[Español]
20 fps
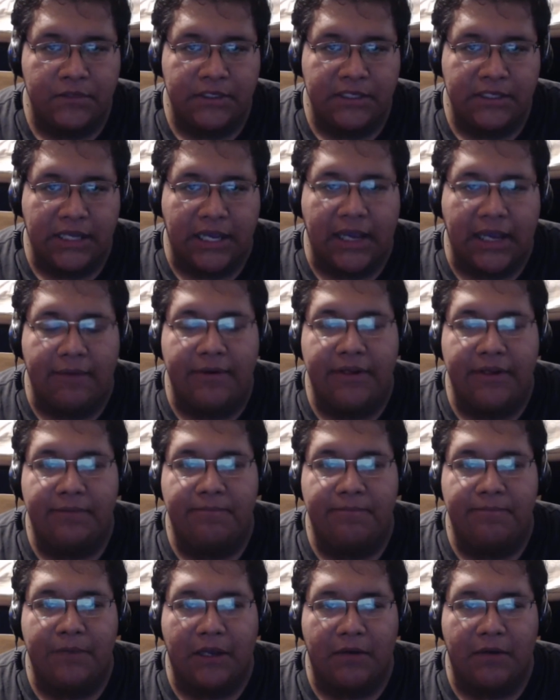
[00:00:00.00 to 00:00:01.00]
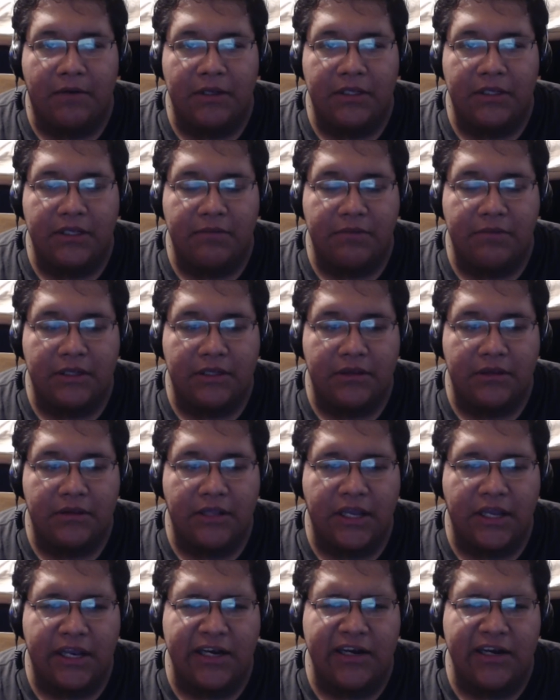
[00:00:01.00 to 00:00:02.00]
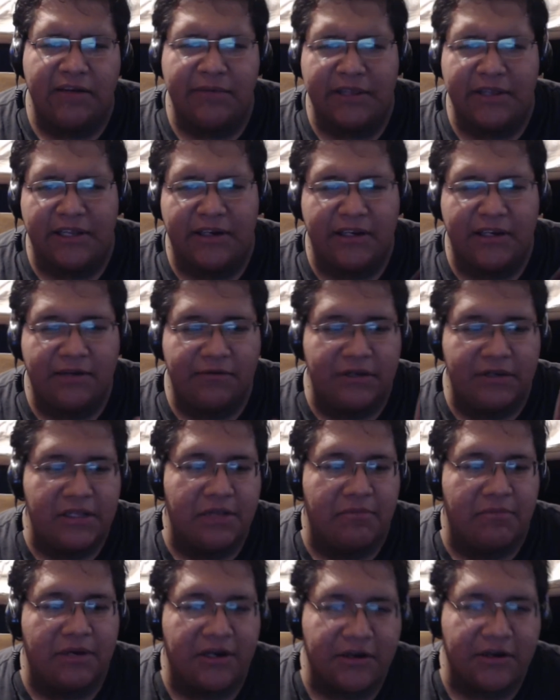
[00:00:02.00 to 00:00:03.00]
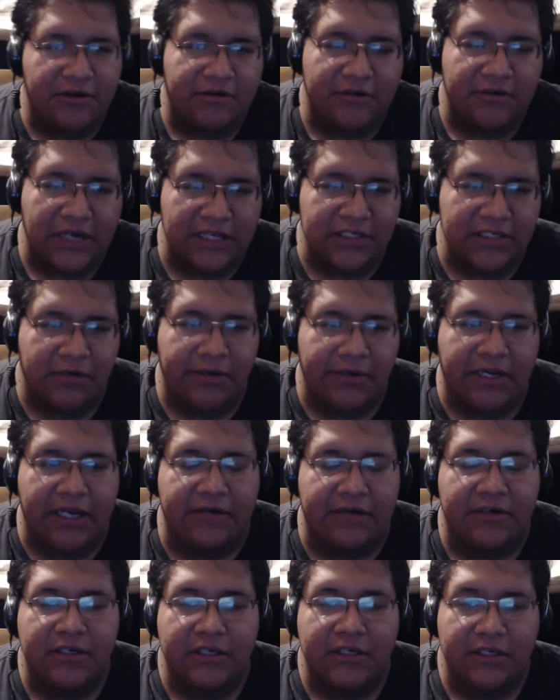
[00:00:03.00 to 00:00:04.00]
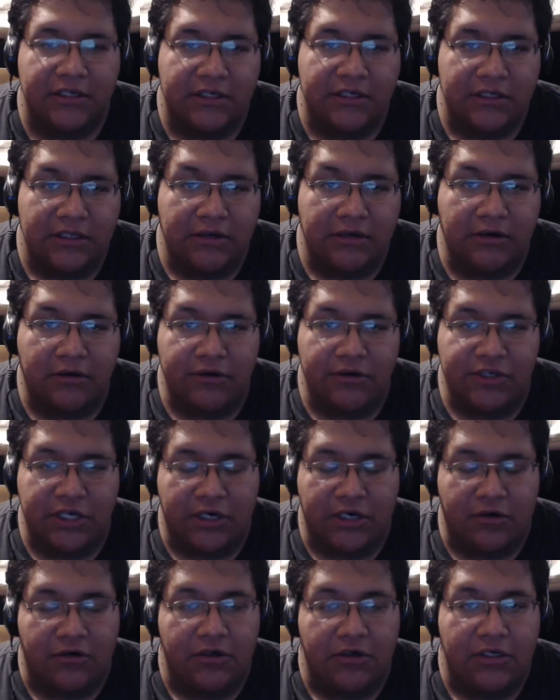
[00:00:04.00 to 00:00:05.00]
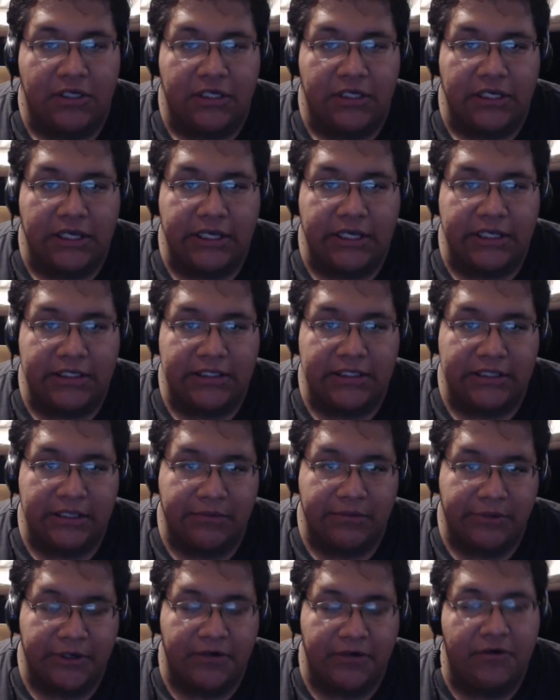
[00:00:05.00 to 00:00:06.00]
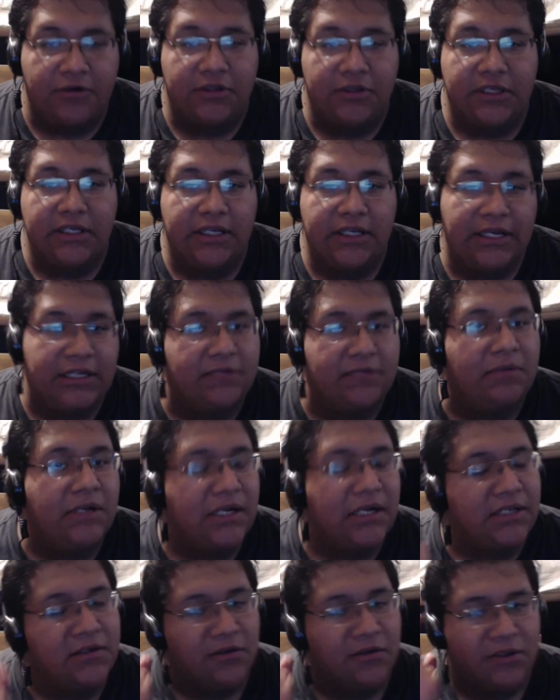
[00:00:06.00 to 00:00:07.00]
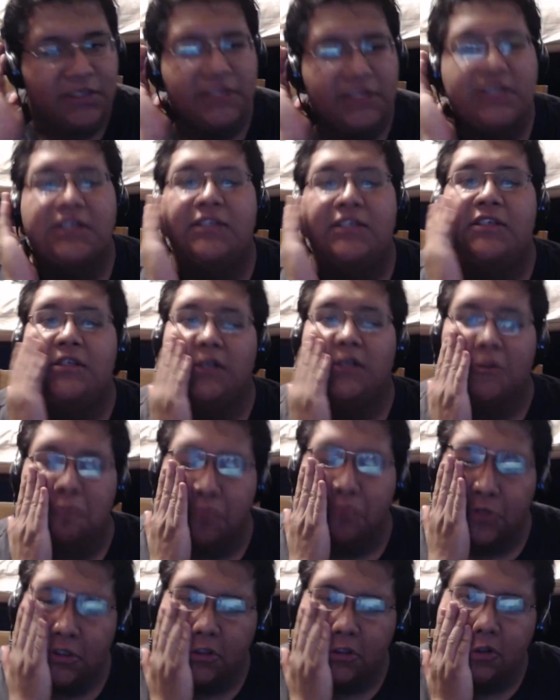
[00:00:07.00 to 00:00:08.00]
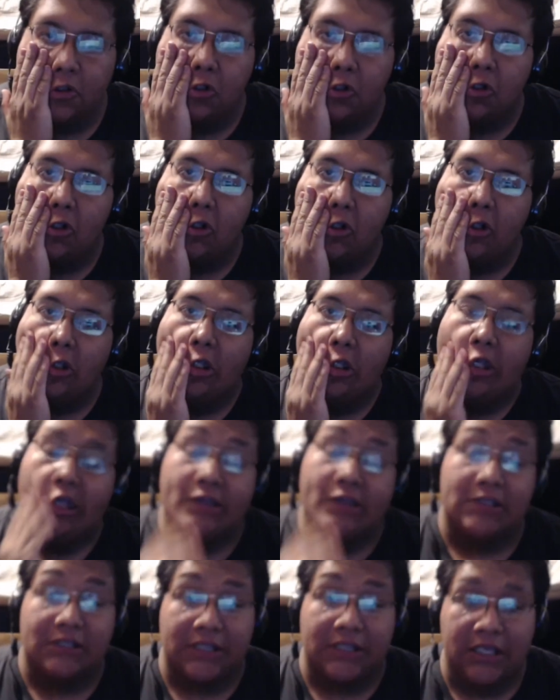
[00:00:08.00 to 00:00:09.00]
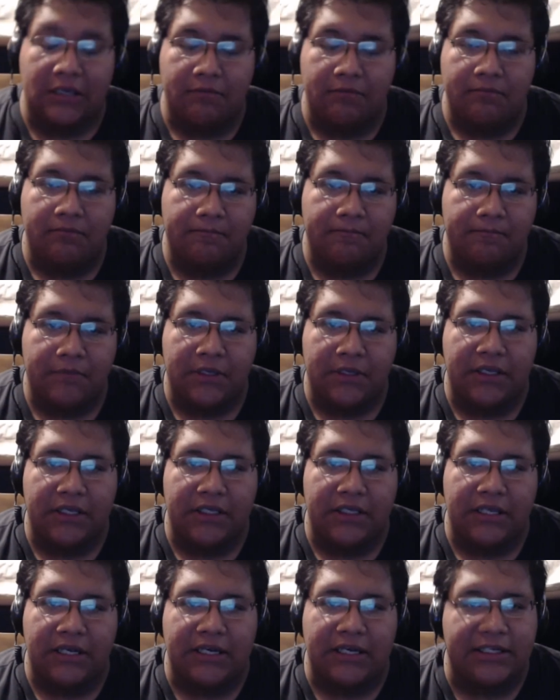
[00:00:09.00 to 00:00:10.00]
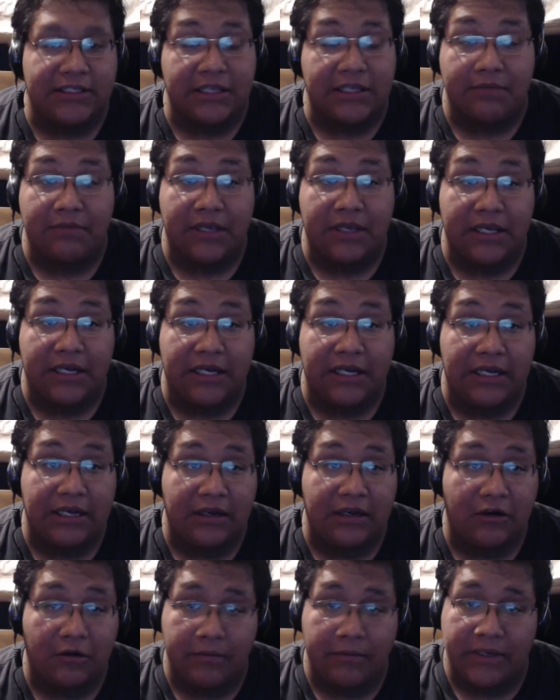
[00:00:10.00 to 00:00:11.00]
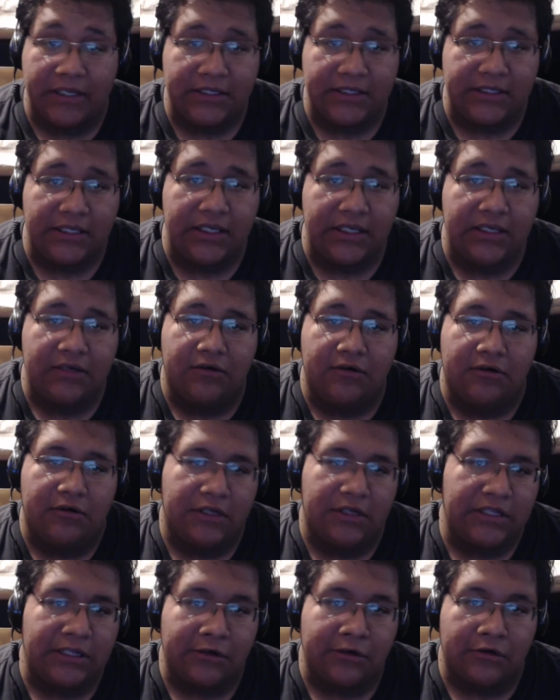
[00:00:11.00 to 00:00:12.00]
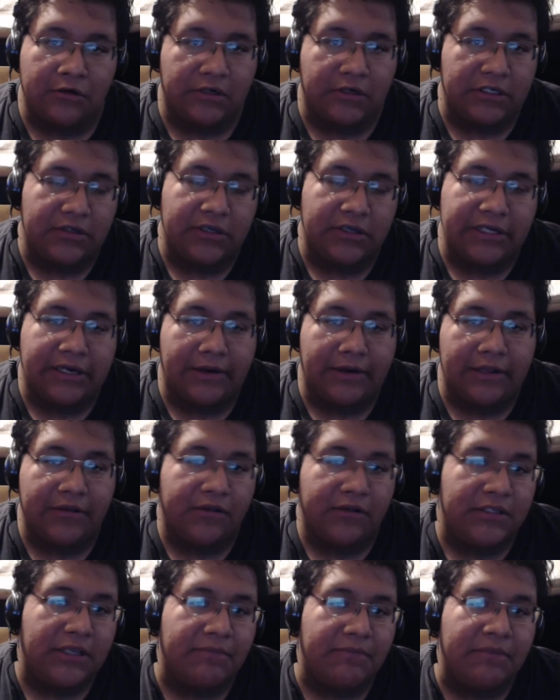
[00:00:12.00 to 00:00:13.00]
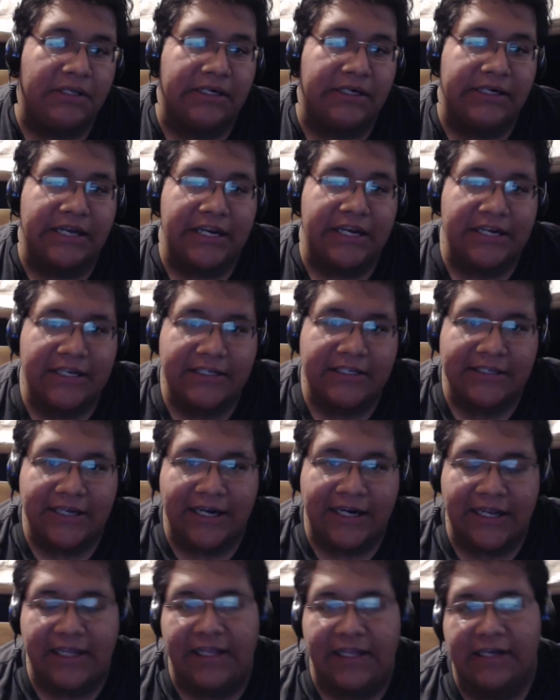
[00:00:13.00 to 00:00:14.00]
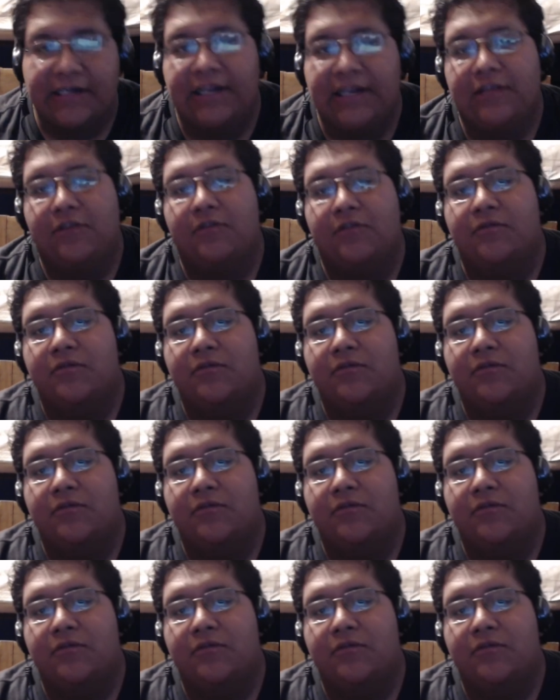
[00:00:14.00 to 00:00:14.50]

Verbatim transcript: A ver, aguántenme. No, no olviden que aguántenme. No, así lo voy a dejar. Luego checo. Este, bueno, otra de las malas noticias es que el pinche Steam, eh, el, Steam, el OBS, con ahorita con lo que estoy grabando, se me reinicia cada rato.